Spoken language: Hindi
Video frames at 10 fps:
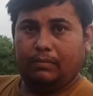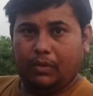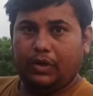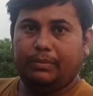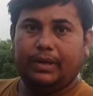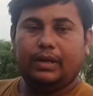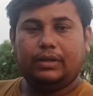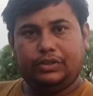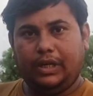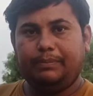बॉडी में
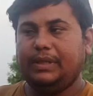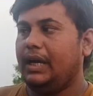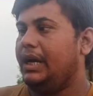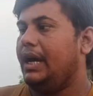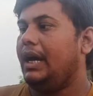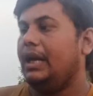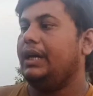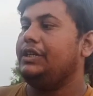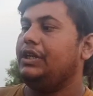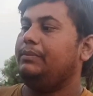शेप दिया गया है
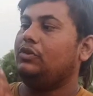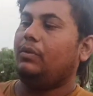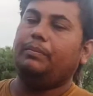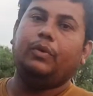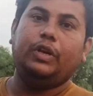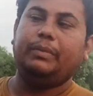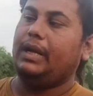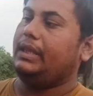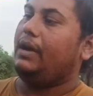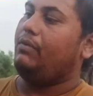अलग ही शेप जो बॉडी में
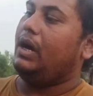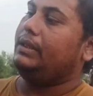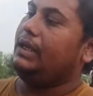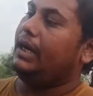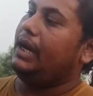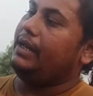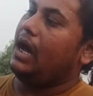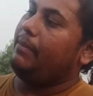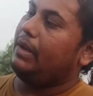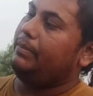रहता है वहाँ दिया गया है
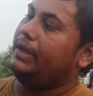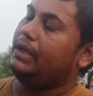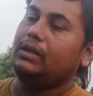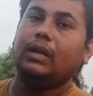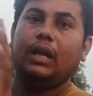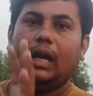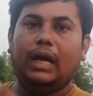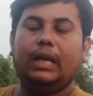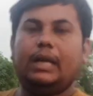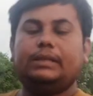यहाँ पर भी एक
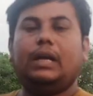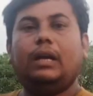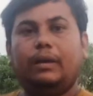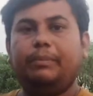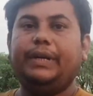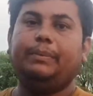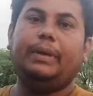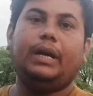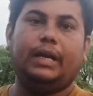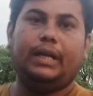हल्का सा पीठ
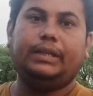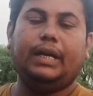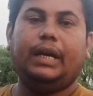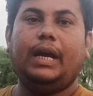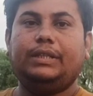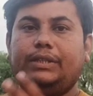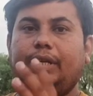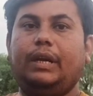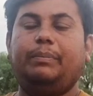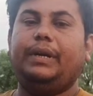पे खड्डा दिया गया है
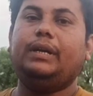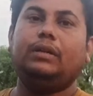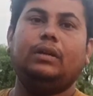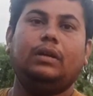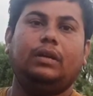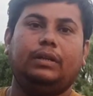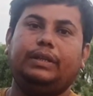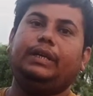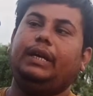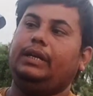जिससे कि पीठ
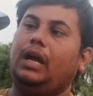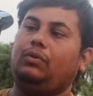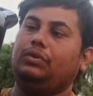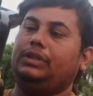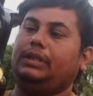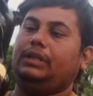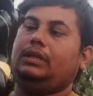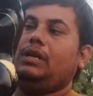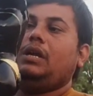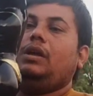दिखे ठाकुर जी की
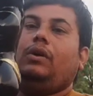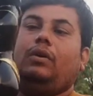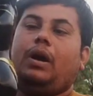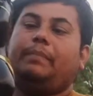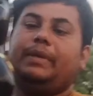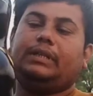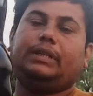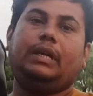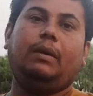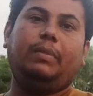और आप देख
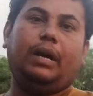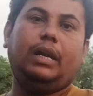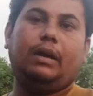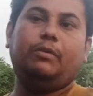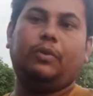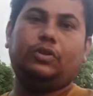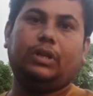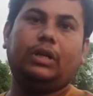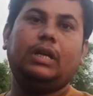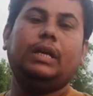सकते हैं बगल का भी
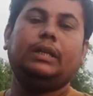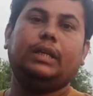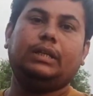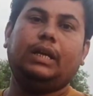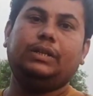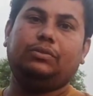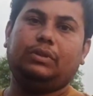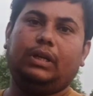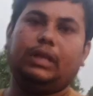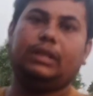पोर्शन कितना ही
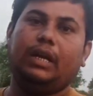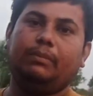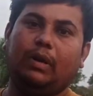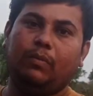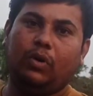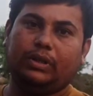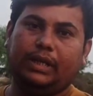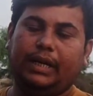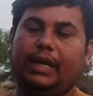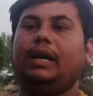सुंदर कितना ही मनमोहक
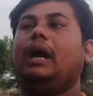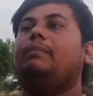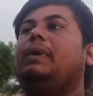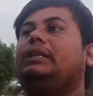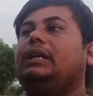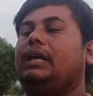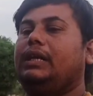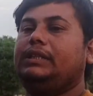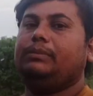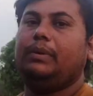दिया गया है अब माता
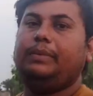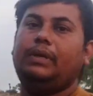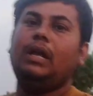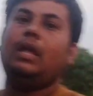राधा जी पे भी